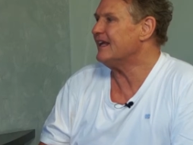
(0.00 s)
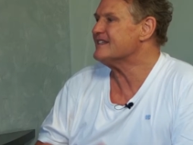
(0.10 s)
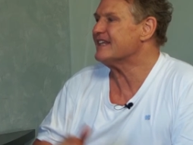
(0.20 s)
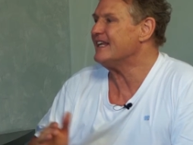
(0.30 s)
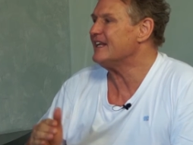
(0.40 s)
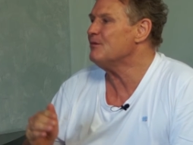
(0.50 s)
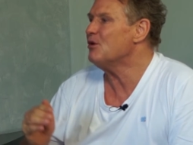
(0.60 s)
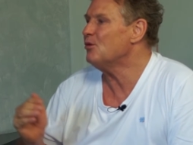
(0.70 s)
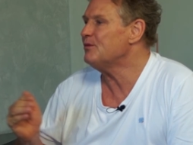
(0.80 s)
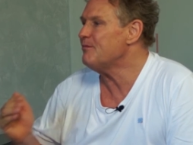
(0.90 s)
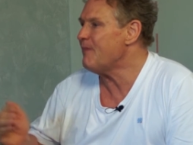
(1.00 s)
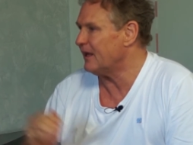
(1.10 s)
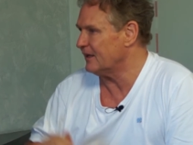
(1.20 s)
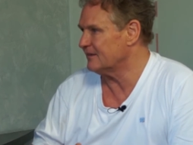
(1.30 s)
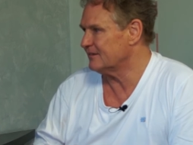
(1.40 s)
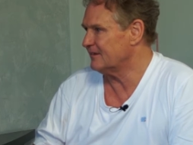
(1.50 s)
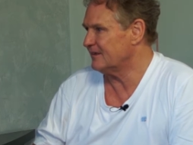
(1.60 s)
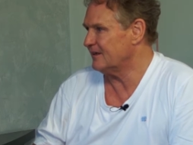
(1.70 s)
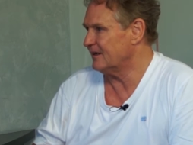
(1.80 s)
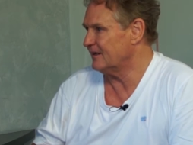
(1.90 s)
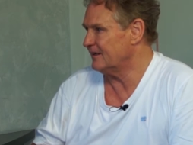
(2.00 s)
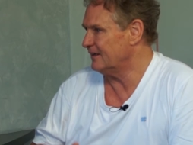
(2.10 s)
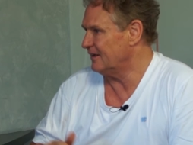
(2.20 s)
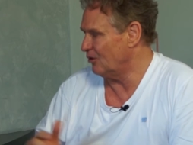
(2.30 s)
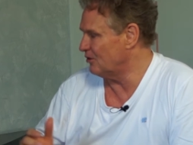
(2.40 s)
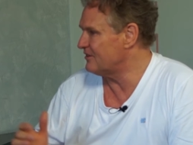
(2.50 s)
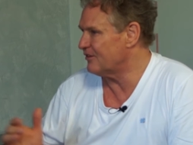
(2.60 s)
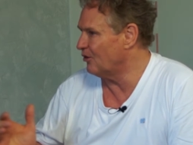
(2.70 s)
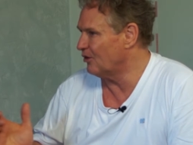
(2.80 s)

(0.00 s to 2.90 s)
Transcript: es geht immer um die Menge. Mhm. Und,